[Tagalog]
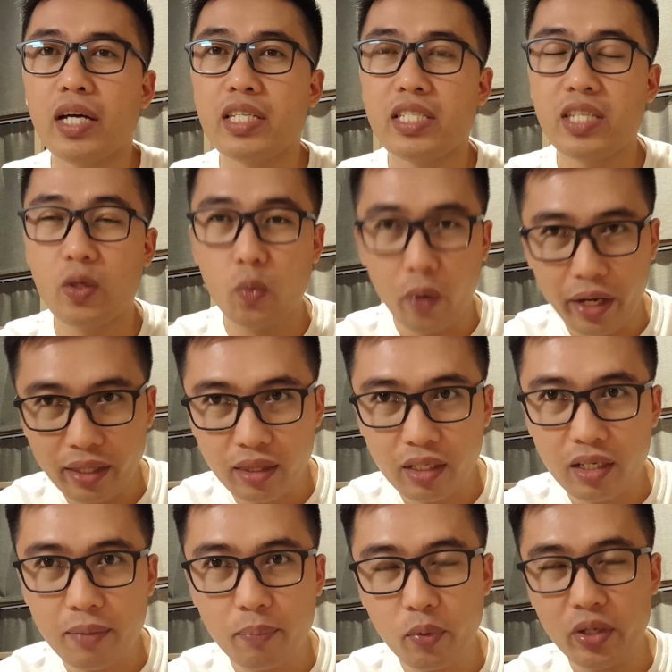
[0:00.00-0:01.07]
si
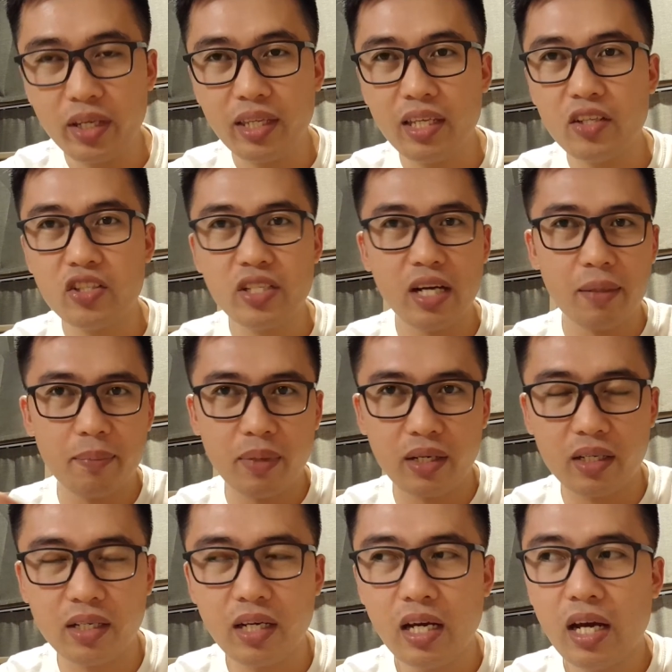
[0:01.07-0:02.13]
waiter pwede din siyang
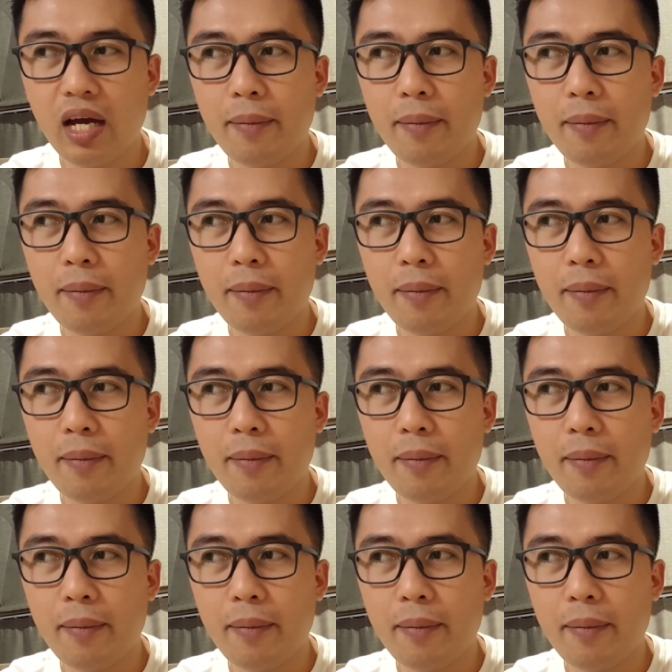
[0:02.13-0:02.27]
mag-